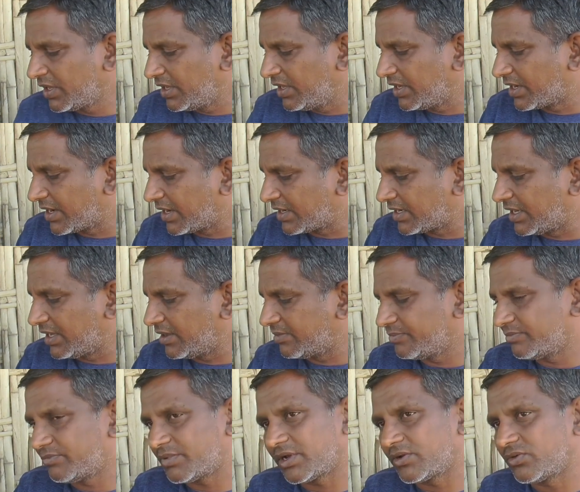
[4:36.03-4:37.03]
ఈ కట్టే
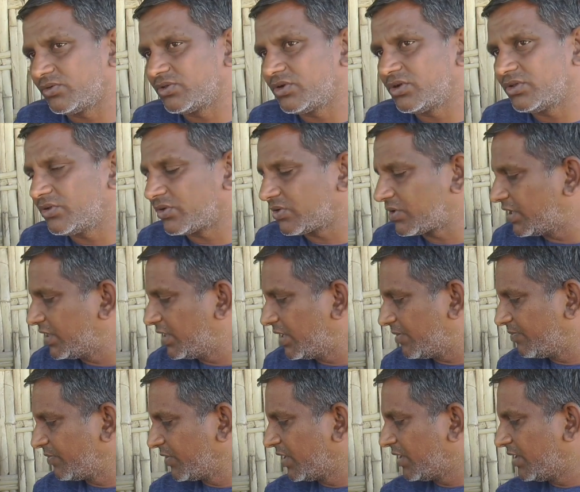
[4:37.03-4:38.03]
ప్రకృతిలో దొరికేదే
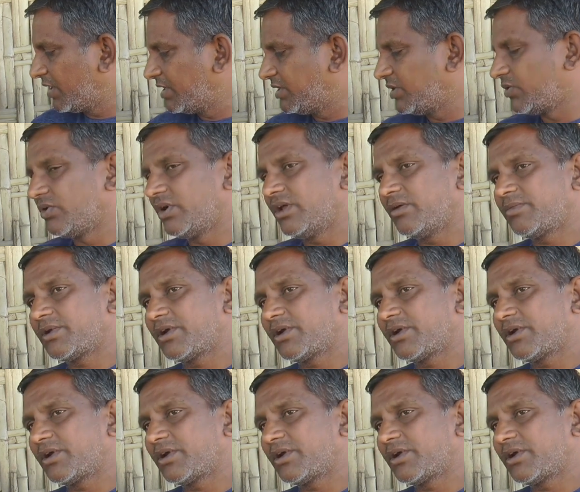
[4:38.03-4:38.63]
ఇది కూడా